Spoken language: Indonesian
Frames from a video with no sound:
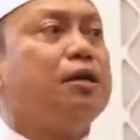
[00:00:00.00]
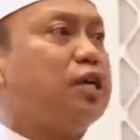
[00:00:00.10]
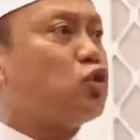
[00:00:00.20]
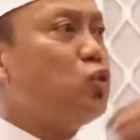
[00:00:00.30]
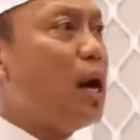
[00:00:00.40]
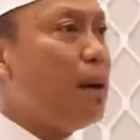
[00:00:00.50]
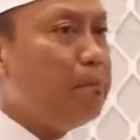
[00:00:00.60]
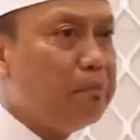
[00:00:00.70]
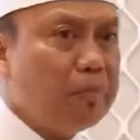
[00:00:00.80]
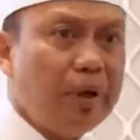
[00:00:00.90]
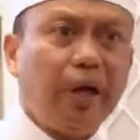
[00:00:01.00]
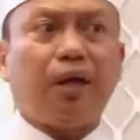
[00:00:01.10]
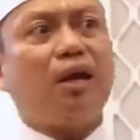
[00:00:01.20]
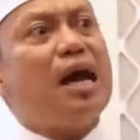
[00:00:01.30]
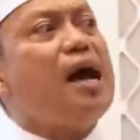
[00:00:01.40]
Dia sudah
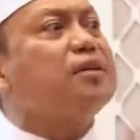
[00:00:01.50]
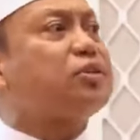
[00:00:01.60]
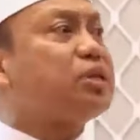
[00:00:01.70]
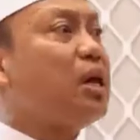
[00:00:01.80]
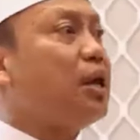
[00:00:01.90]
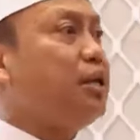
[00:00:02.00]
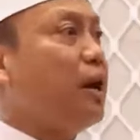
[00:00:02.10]
ikhlas.